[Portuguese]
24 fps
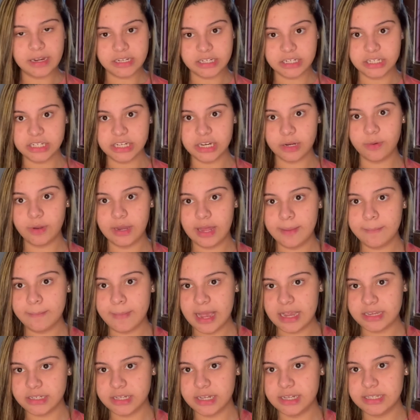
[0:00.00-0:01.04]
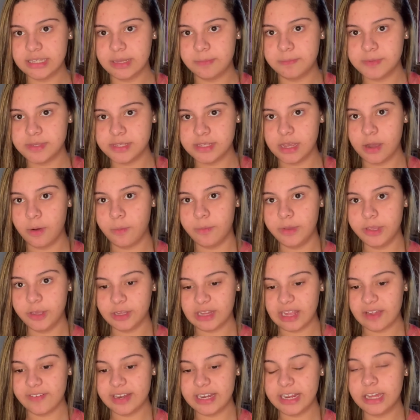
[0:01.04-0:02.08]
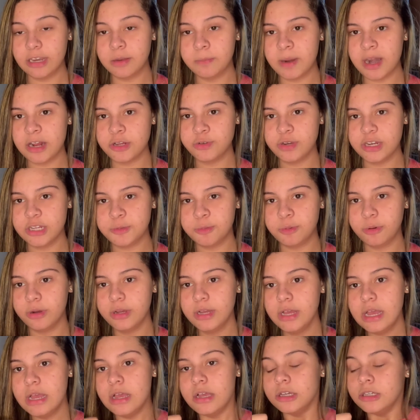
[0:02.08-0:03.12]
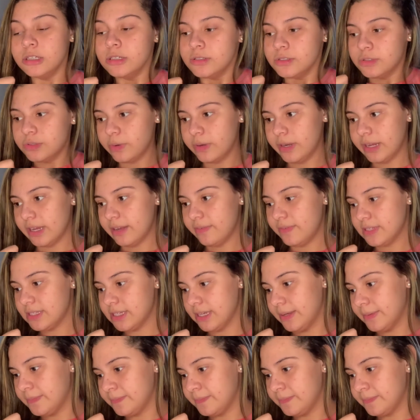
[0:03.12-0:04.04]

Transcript: a gente chegou lá embaixo na recepção e eu tava ligando pra Júlia, tipo, Júlia, cadê você?